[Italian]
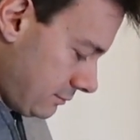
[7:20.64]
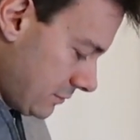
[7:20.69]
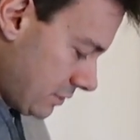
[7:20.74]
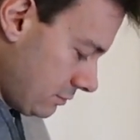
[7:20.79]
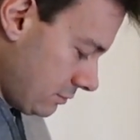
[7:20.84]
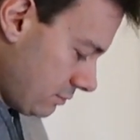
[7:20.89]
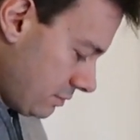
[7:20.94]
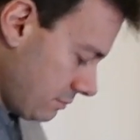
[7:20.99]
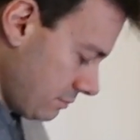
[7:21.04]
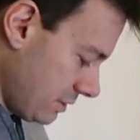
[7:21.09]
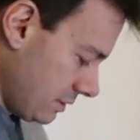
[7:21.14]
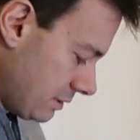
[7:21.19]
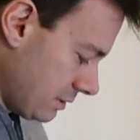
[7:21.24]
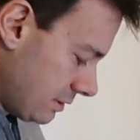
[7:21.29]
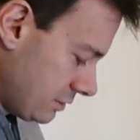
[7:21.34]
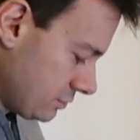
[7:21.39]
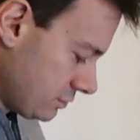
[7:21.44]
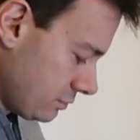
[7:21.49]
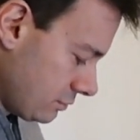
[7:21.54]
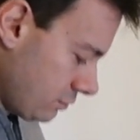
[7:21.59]
naturalmente
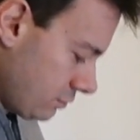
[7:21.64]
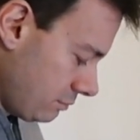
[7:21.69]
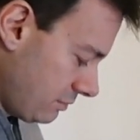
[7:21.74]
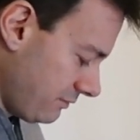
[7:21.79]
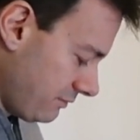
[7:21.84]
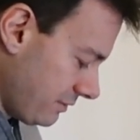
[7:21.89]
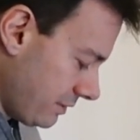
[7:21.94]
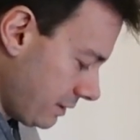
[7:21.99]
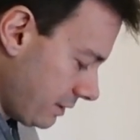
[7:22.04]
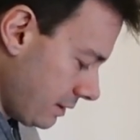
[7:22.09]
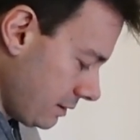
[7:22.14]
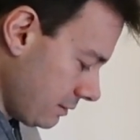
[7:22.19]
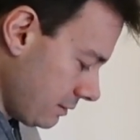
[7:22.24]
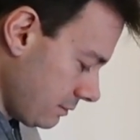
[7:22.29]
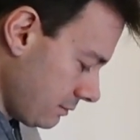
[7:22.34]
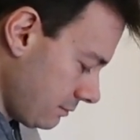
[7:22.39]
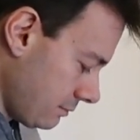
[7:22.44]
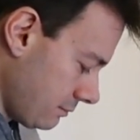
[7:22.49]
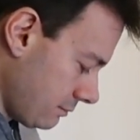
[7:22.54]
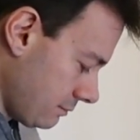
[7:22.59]
adesso non mi verrà,
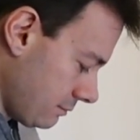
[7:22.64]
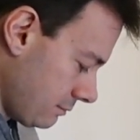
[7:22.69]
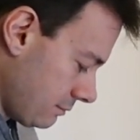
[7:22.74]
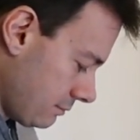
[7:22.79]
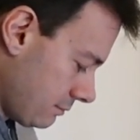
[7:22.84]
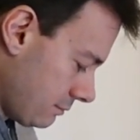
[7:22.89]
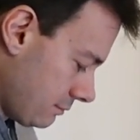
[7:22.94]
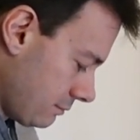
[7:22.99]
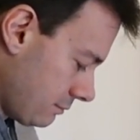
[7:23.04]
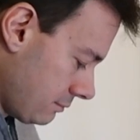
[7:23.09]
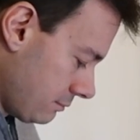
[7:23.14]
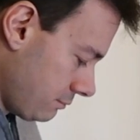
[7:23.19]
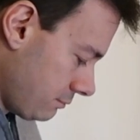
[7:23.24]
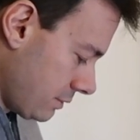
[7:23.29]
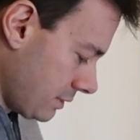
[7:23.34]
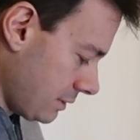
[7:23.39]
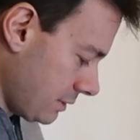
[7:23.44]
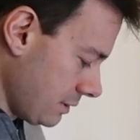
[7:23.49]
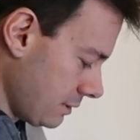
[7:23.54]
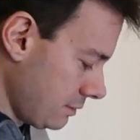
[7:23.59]

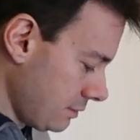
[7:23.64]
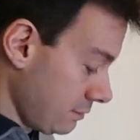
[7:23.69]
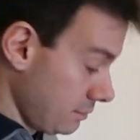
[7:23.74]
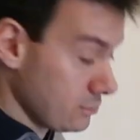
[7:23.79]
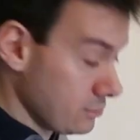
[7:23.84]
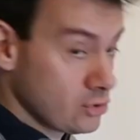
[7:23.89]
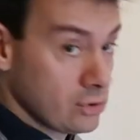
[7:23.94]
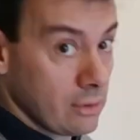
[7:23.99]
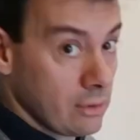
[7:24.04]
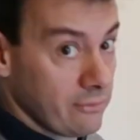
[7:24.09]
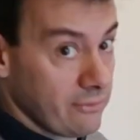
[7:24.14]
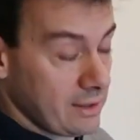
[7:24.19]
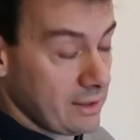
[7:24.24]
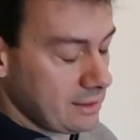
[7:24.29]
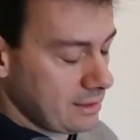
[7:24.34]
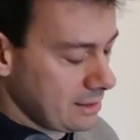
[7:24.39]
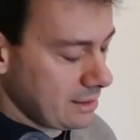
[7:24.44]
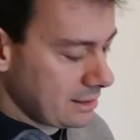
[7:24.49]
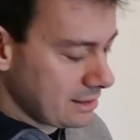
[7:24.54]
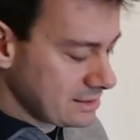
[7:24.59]
perché ce l'ho
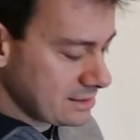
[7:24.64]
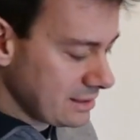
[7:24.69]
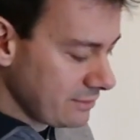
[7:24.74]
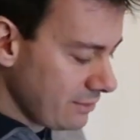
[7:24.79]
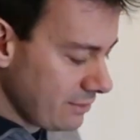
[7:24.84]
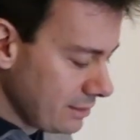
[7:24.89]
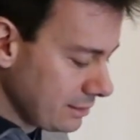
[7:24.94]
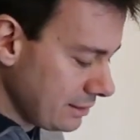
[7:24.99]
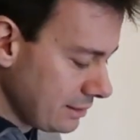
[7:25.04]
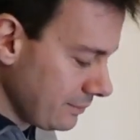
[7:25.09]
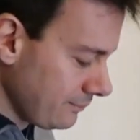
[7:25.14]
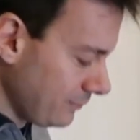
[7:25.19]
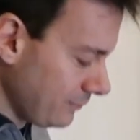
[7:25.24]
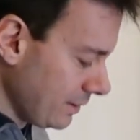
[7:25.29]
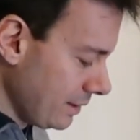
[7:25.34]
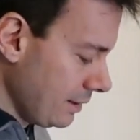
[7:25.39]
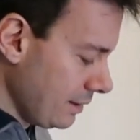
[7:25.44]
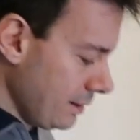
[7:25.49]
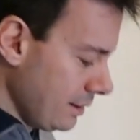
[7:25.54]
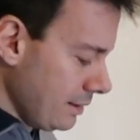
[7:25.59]
fatta anche stavolta,
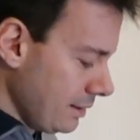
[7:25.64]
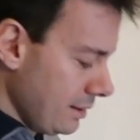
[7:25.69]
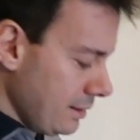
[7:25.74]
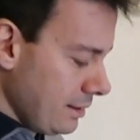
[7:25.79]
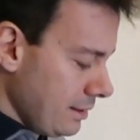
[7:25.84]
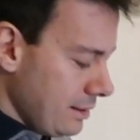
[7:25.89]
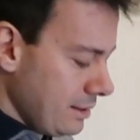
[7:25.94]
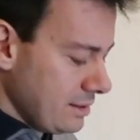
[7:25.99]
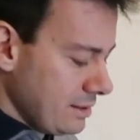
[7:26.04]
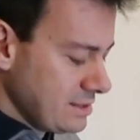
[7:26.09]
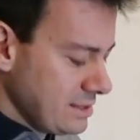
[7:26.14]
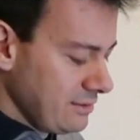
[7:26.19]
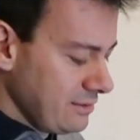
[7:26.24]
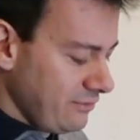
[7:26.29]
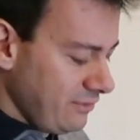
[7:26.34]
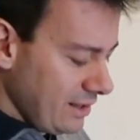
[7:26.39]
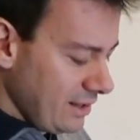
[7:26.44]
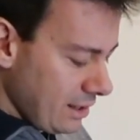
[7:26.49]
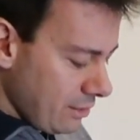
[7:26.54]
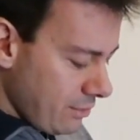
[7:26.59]
si
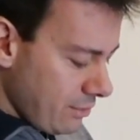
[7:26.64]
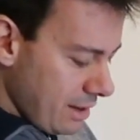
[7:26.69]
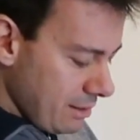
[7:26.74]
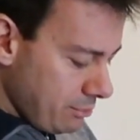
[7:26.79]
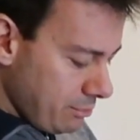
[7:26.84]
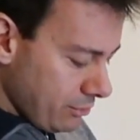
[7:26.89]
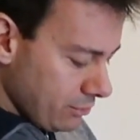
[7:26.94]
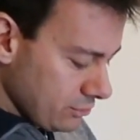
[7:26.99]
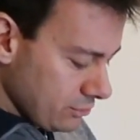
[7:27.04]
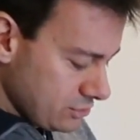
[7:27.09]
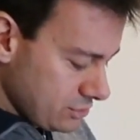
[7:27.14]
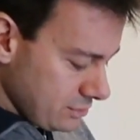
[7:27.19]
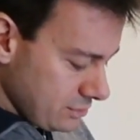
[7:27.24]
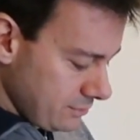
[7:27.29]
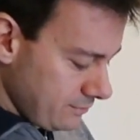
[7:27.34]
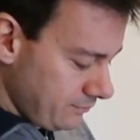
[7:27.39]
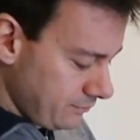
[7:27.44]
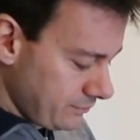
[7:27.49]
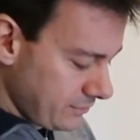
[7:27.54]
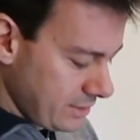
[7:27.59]
infila qua al
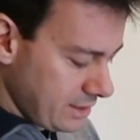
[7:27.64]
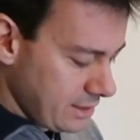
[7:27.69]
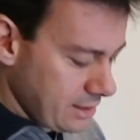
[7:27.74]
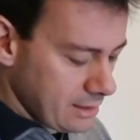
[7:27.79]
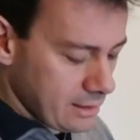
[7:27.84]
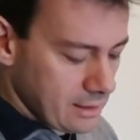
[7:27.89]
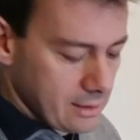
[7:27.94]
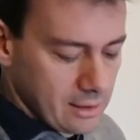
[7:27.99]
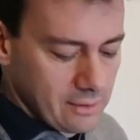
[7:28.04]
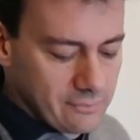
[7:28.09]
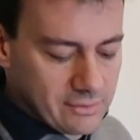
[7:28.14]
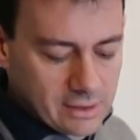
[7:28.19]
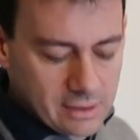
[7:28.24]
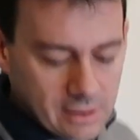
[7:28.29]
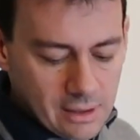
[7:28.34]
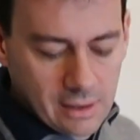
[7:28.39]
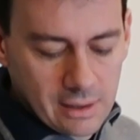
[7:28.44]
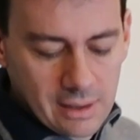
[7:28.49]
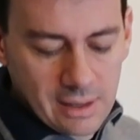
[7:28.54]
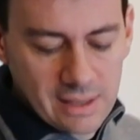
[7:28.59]
polso e avete la